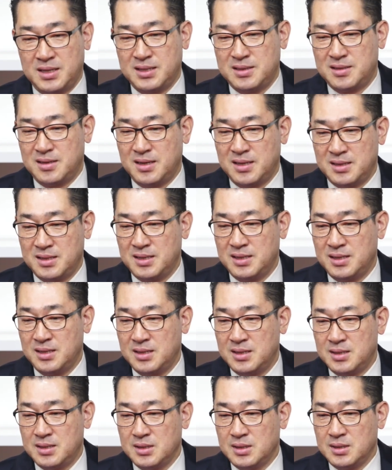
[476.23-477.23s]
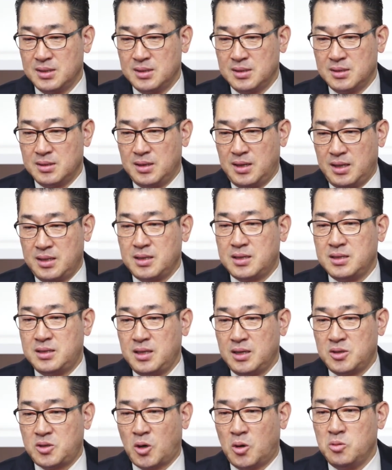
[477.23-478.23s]
들어갔는데 하여튼 그때
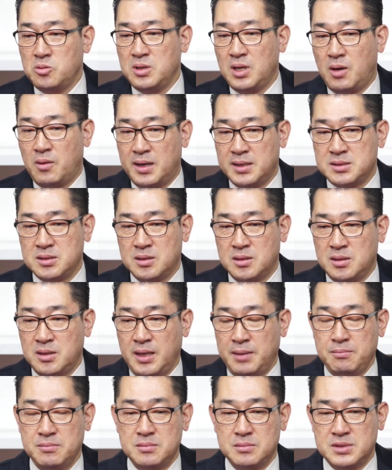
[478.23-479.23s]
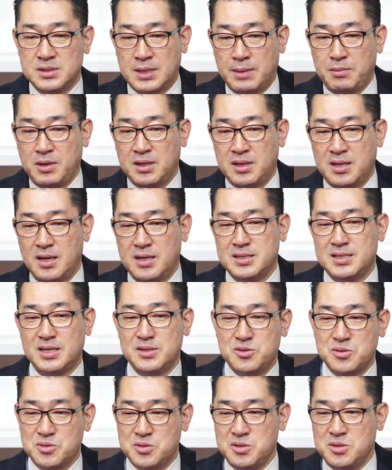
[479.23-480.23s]
그 더운 날 와서 햄, 삼계탕을
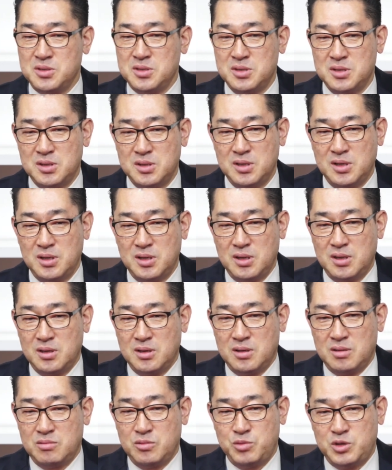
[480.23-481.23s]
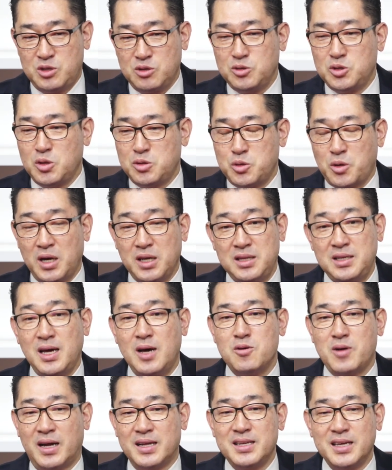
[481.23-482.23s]
사주고 밑도 끝도 없이 화이팅하고
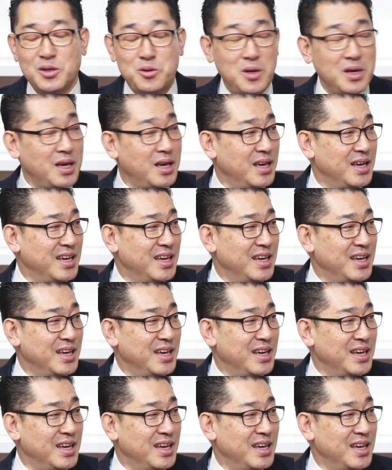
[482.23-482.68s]
가는 게 되게